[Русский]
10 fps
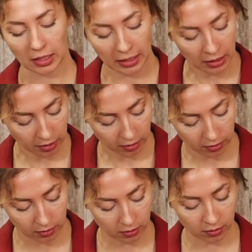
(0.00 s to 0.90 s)
и
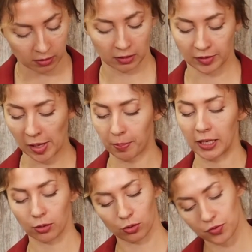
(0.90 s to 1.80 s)
э,
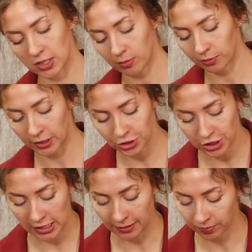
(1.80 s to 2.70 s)
тейп-ленту в самом
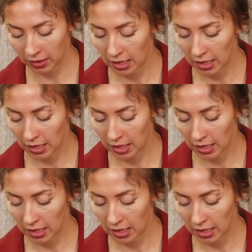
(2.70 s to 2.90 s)
начале.